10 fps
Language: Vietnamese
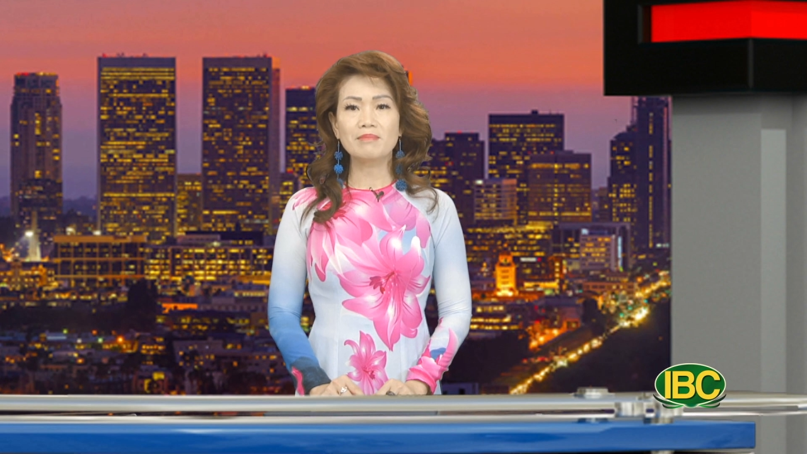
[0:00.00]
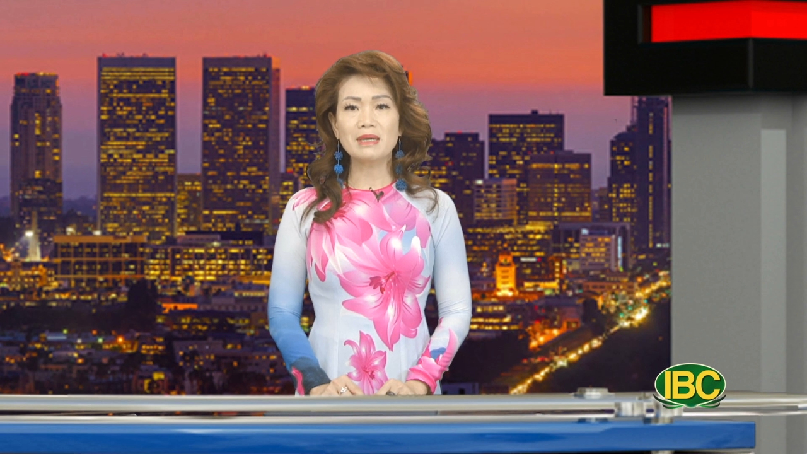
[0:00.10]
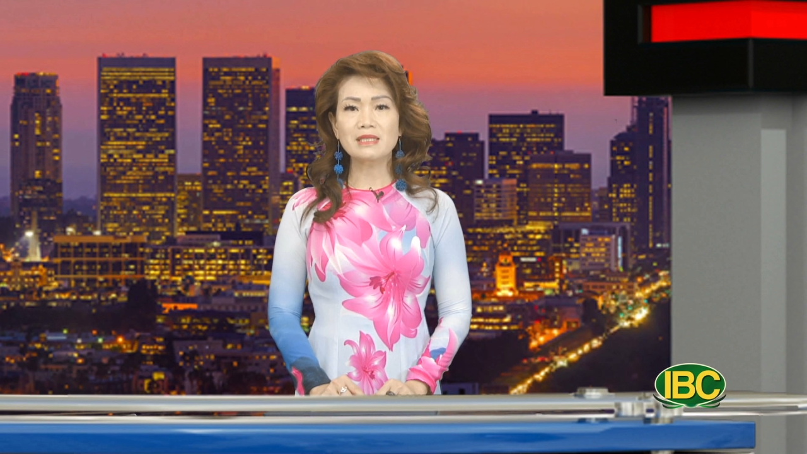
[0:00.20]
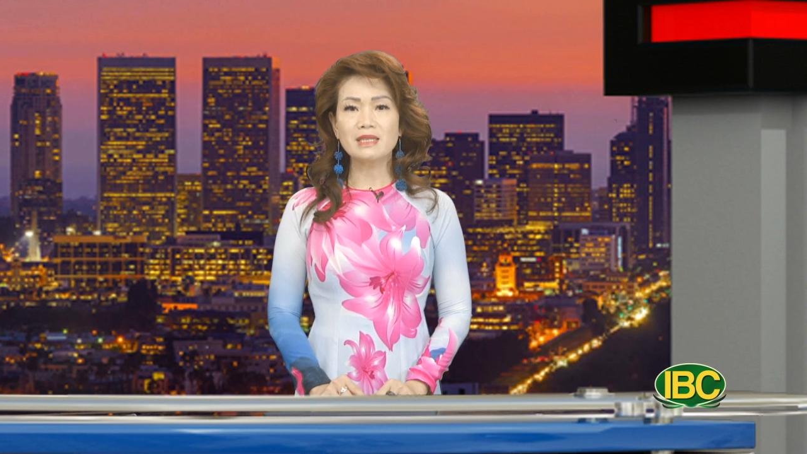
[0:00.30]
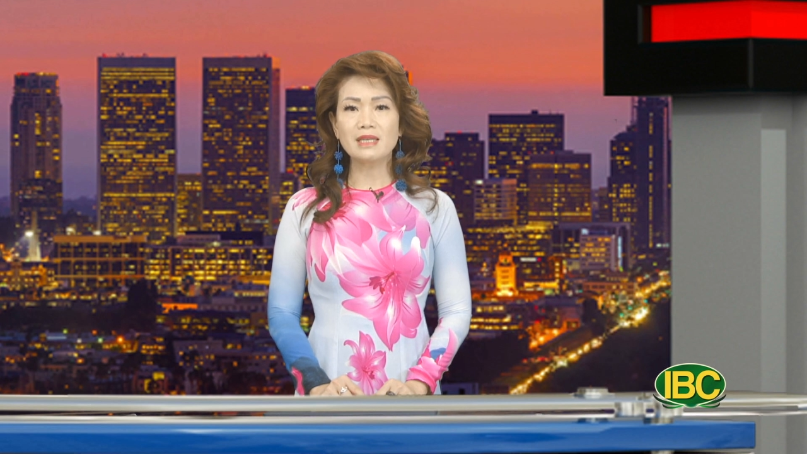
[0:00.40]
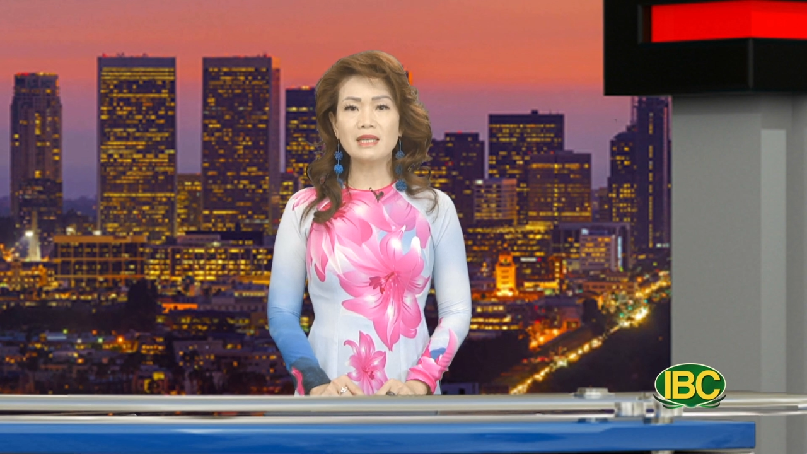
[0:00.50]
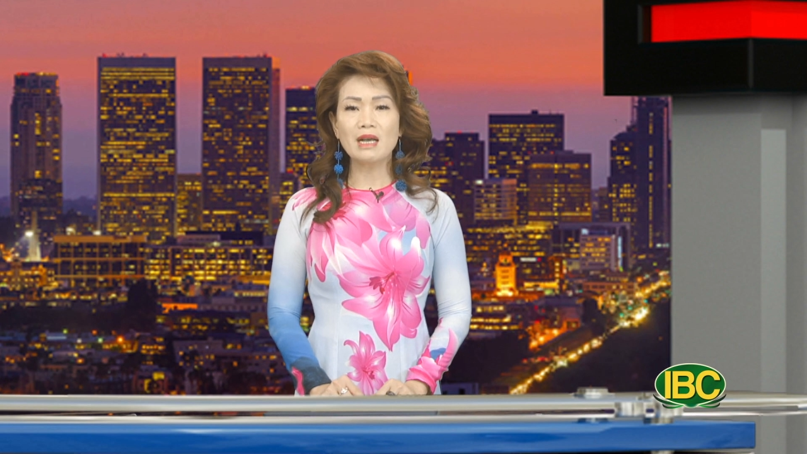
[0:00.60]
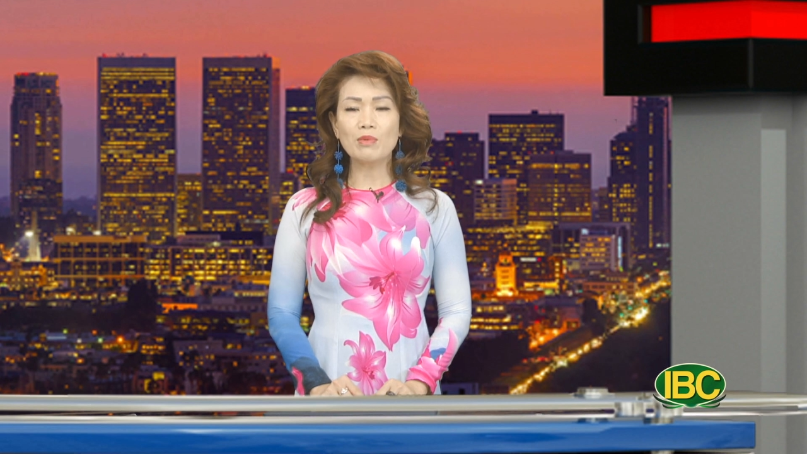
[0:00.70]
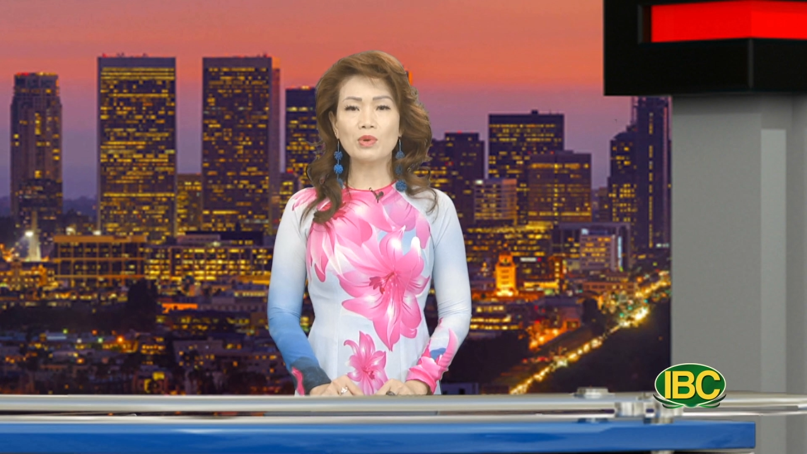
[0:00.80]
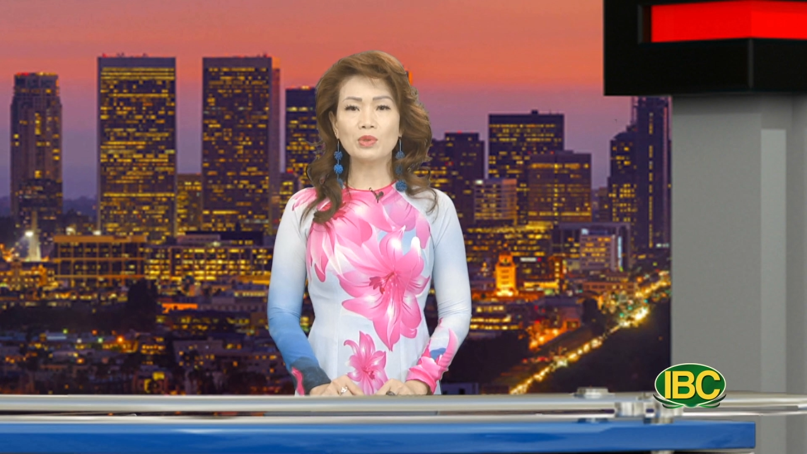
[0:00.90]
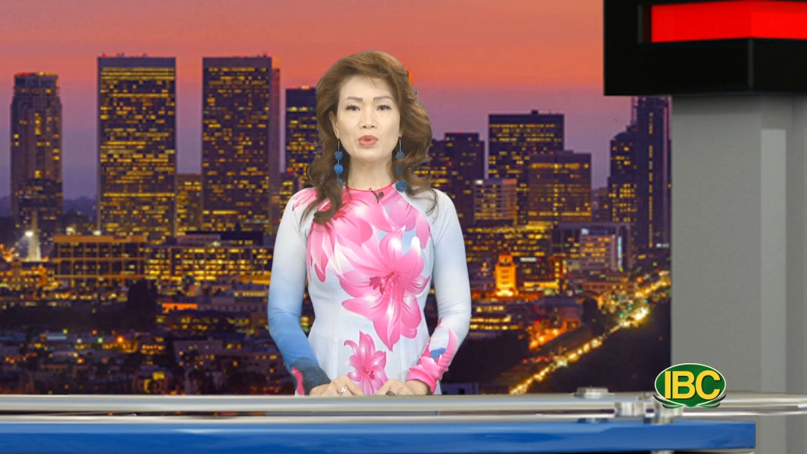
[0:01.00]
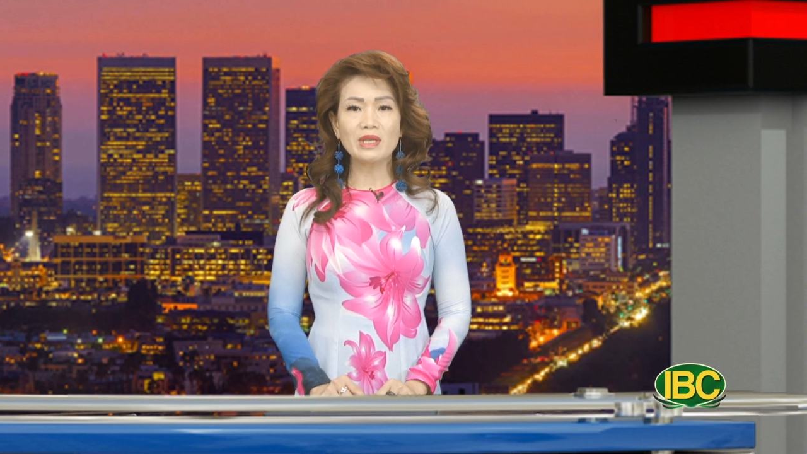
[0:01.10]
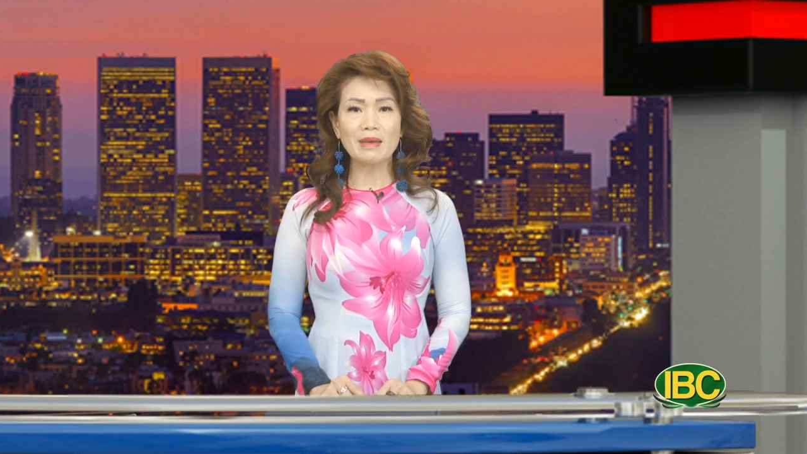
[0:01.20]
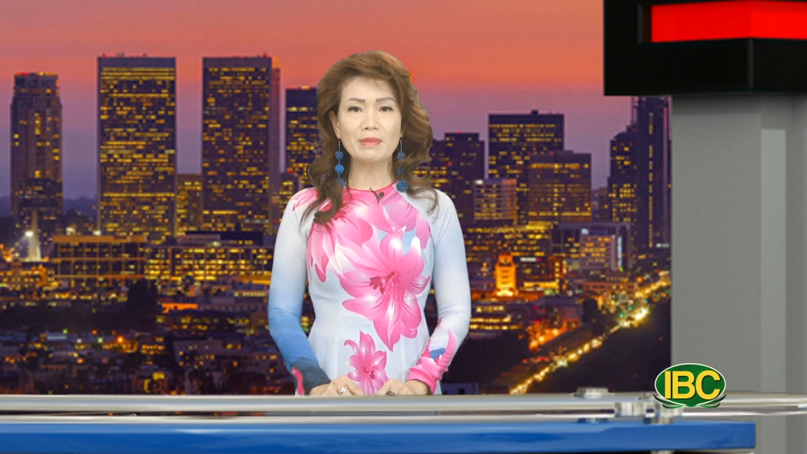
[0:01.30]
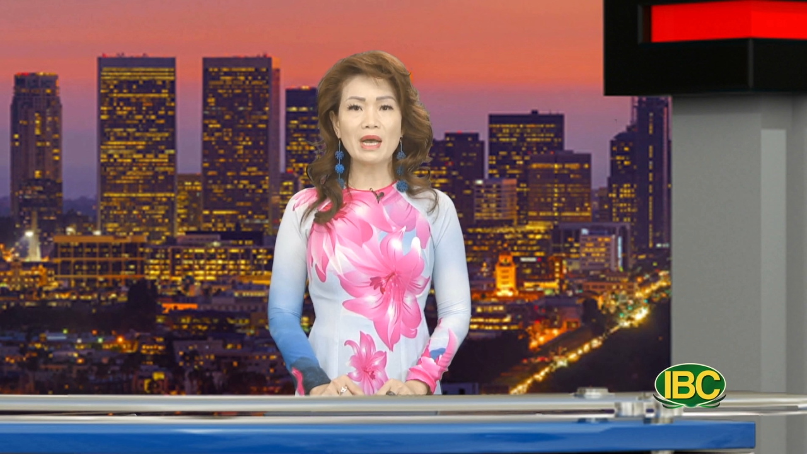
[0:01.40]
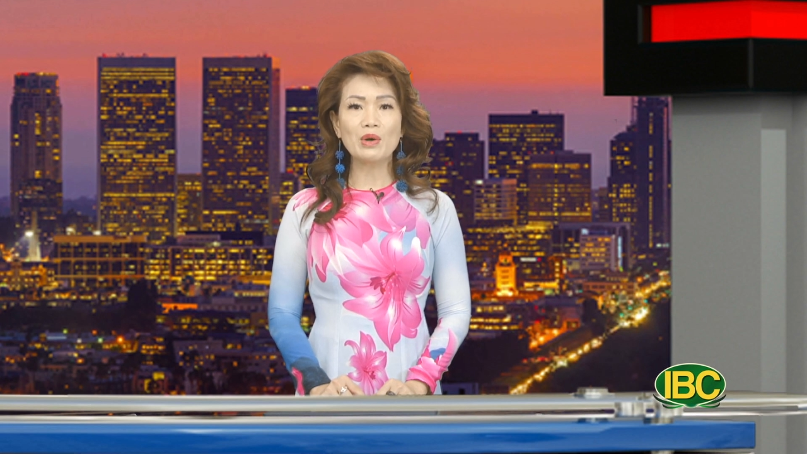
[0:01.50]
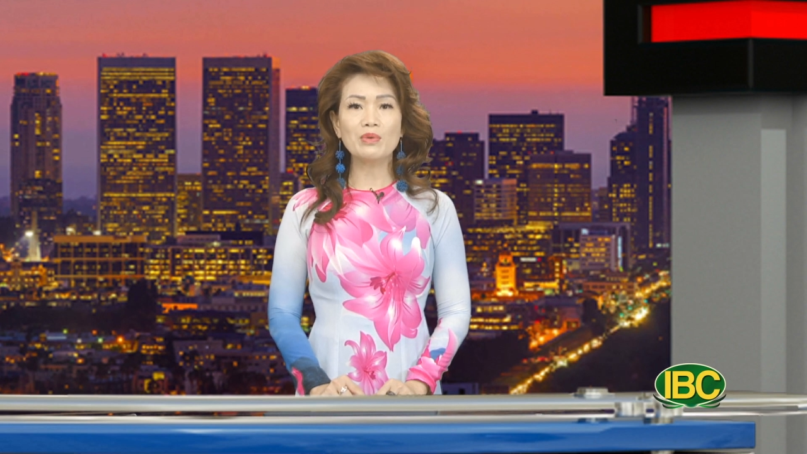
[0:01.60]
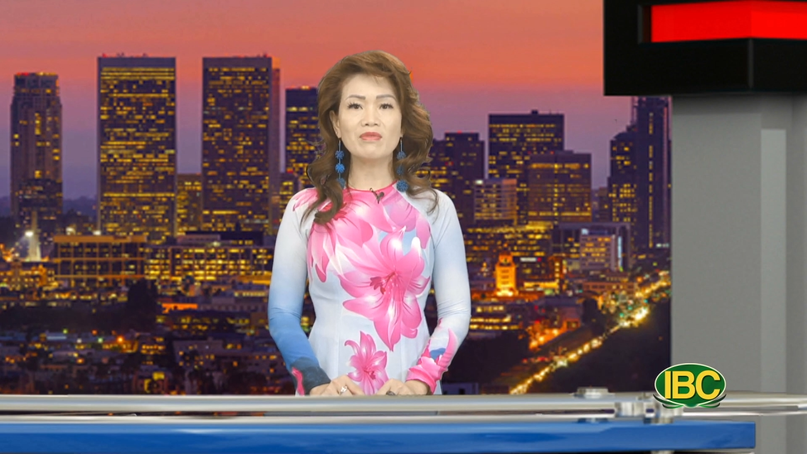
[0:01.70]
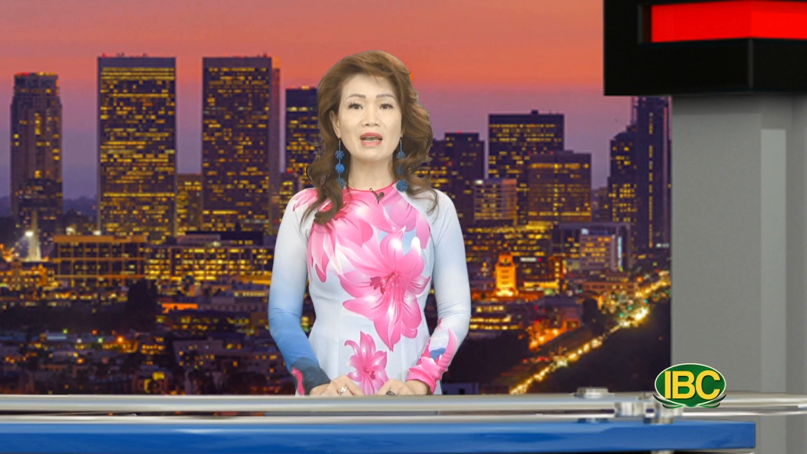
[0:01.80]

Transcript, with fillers: bằng sự kết hợp của thuốc giảm đau